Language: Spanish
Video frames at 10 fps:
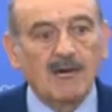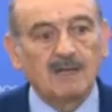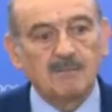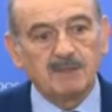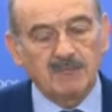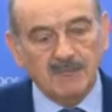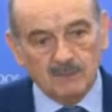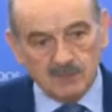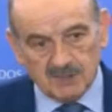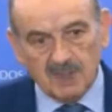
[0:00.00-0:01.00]
admitiera
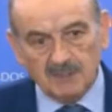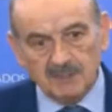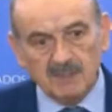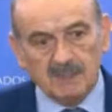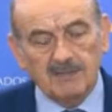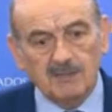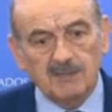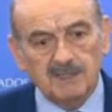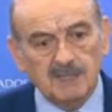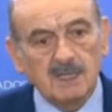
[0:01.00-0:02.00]
nuestras
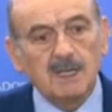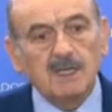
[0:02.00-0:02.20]
reivindicaciones